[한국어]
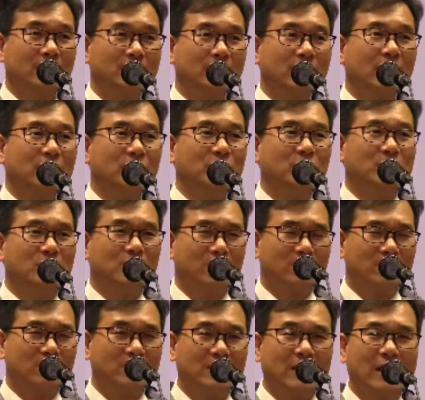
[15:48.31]
선생님이
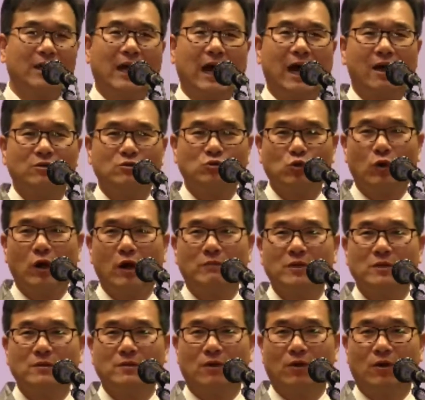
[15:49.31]
그렇게
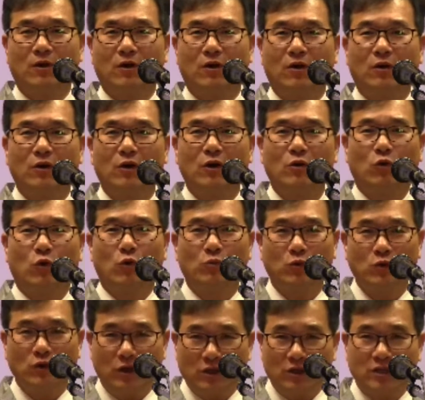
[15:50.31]
강조하면서
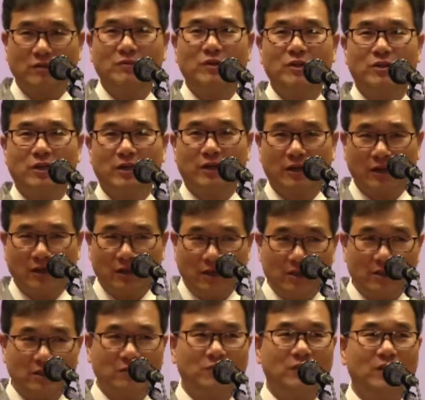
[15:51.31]
공부 열심히 해라
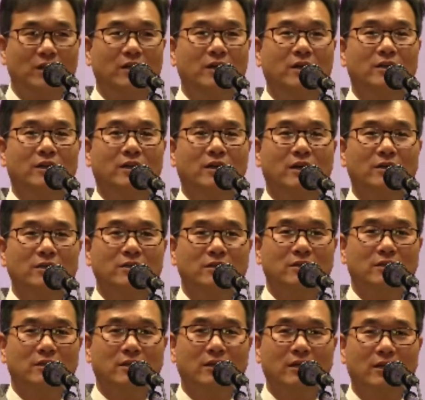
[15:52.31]
열심히
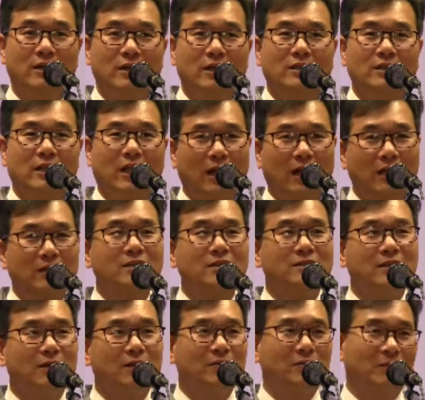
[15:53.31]
해라니까는 내
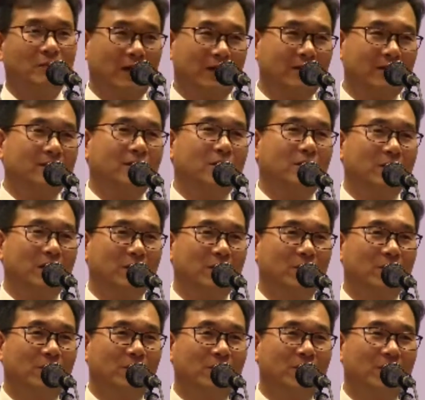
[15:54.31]
같은 사람이 많았나
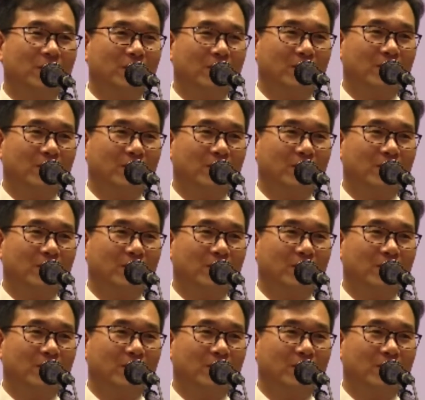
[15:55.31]
봐요.